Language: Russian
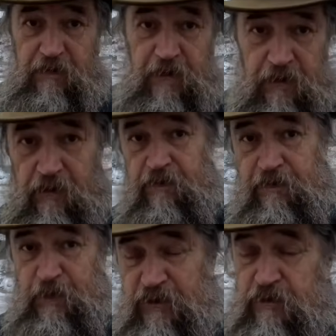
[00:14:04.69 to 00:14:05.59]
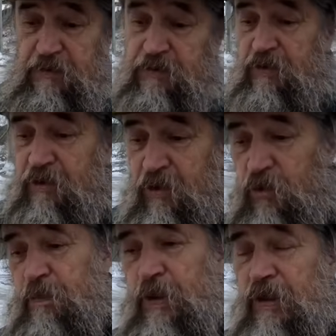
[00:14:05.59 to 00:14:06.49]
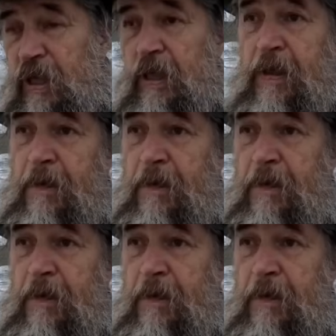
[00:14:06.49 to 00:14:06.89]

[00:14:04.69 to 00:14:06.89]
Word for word: ВИА, в московской группе.